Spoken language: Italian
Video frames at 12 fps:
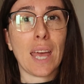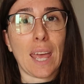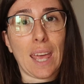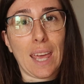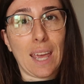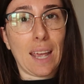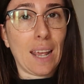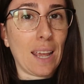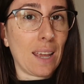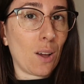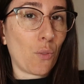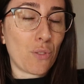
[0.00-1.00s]

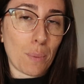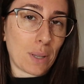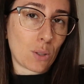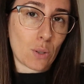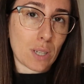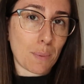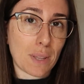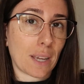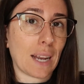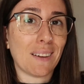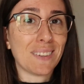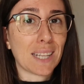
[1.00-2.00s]
e ovviamente lo sapete
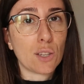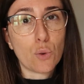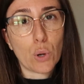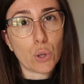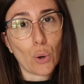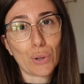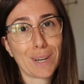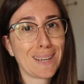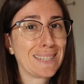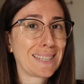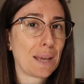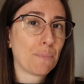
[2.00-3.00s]
che la vita di noi donne
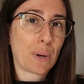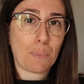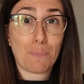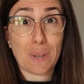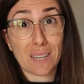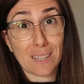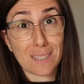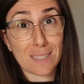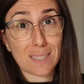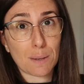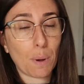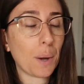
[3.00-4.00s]
è sempre
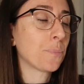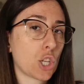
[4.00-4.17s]
pienissima